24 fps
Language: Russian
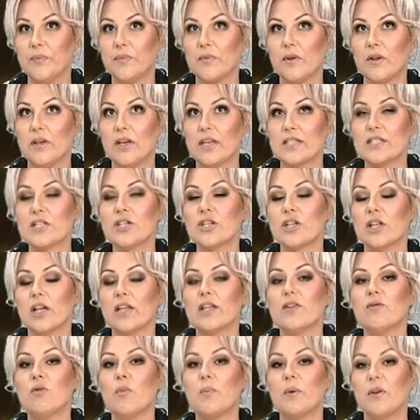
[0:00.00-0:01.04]
я слышала
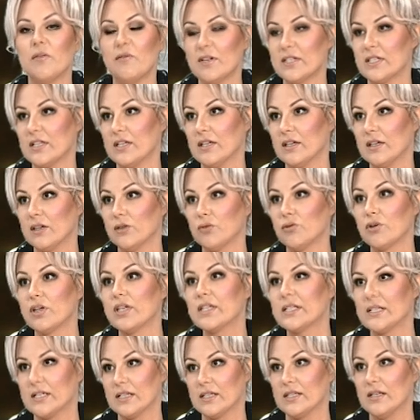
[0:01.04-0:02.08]
одного профессора, которая
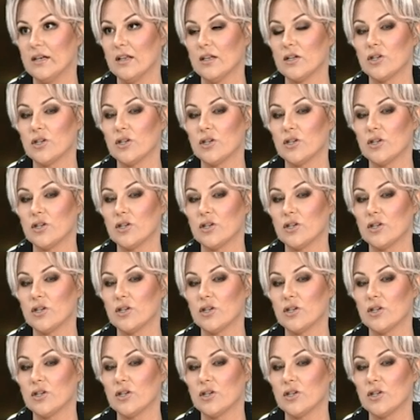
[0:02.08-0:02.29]
сказала,